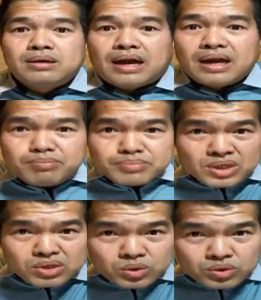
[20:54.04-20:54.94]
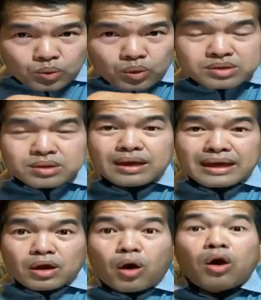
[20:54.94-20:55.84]
à lấy mình chưa xua xua
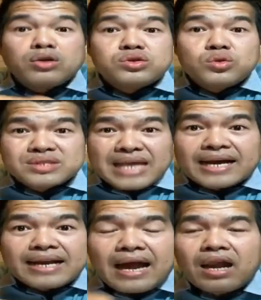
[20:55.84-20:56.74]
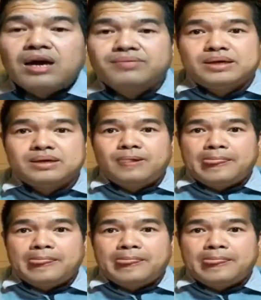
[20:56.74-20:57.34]
kho tôi xua sắc na lơ mà